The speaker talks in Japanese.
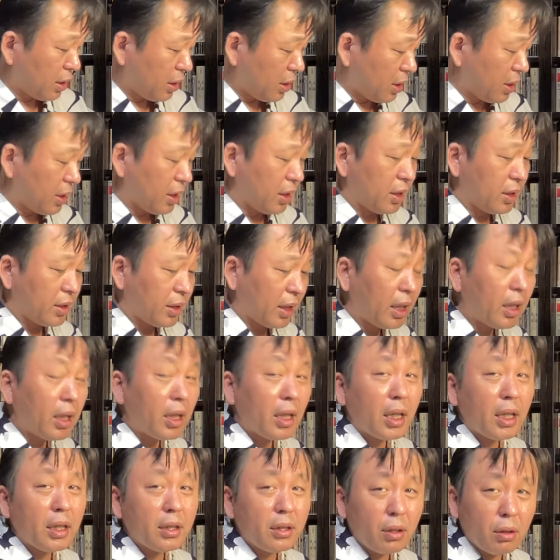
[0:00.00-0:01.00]
えー、
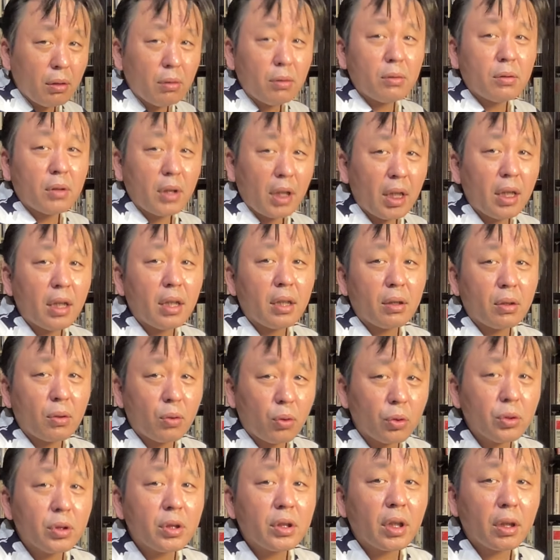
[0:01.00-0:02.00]
誰が出ようが
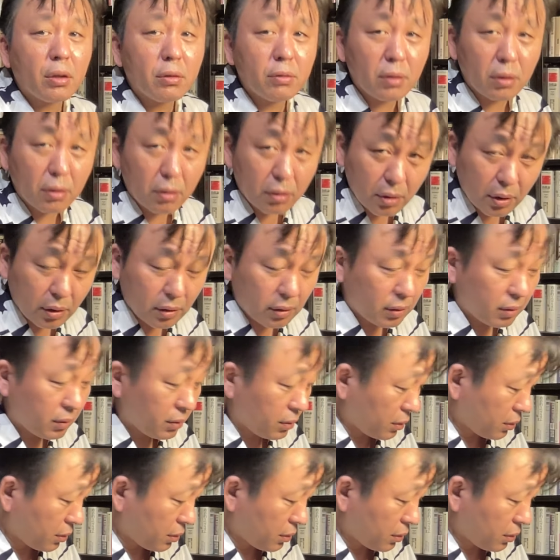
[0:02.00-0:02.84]
小池百合子です。